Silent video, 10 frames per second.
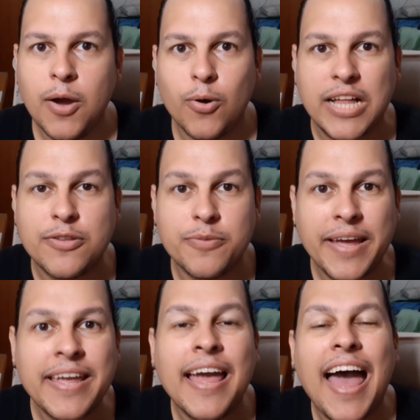Olá, tudo
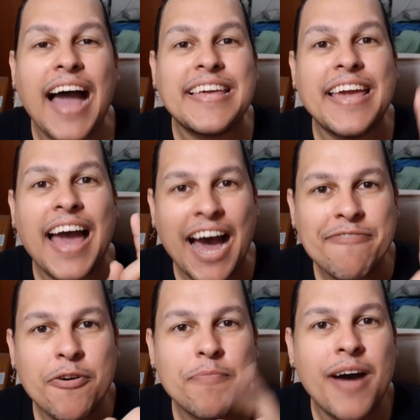bem? Aqui é
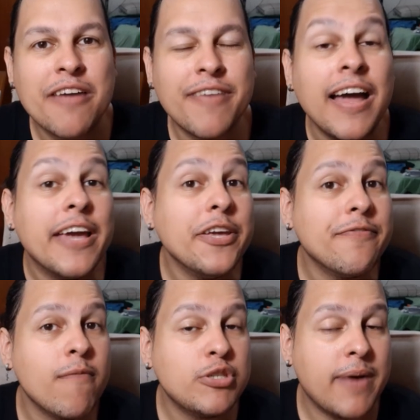Rafael Paiva e
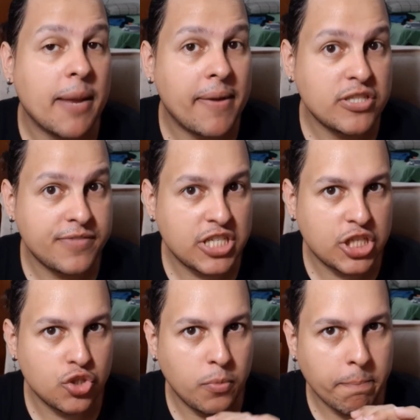vamos para mais um vídeo
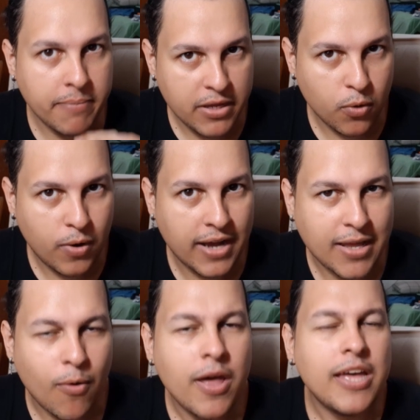aqui do meu
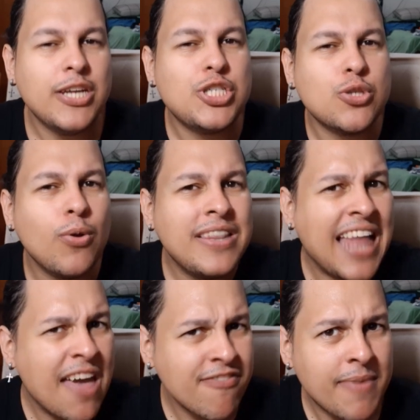canal. Estou
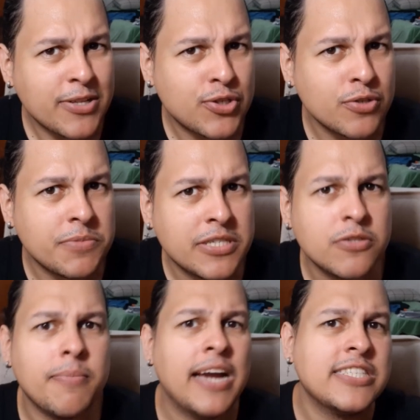levemente
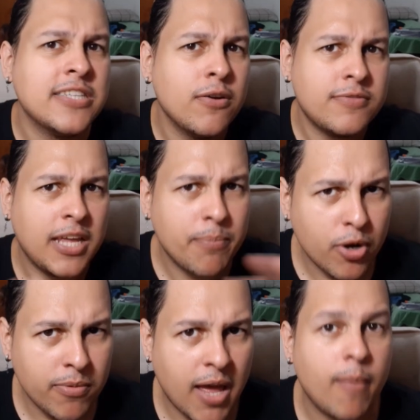sumido, mas não tem
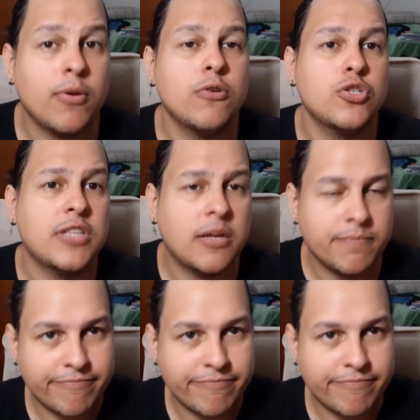problema, porque eu estou...